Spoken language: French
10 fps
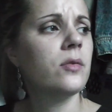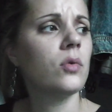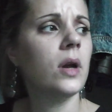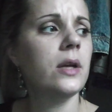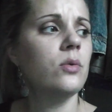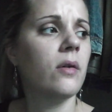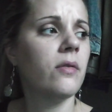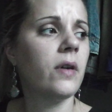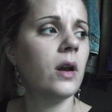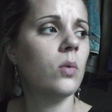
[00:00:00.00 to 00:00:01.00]
Et ceux-là, ils
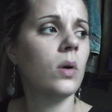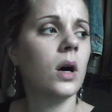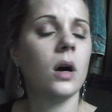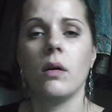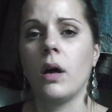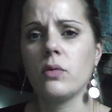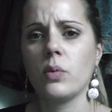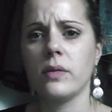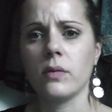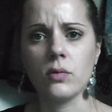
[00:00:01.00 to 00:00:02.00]
doivent valoir
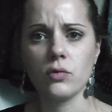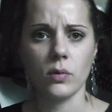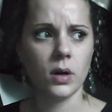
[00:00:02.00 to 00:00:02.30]
1,60.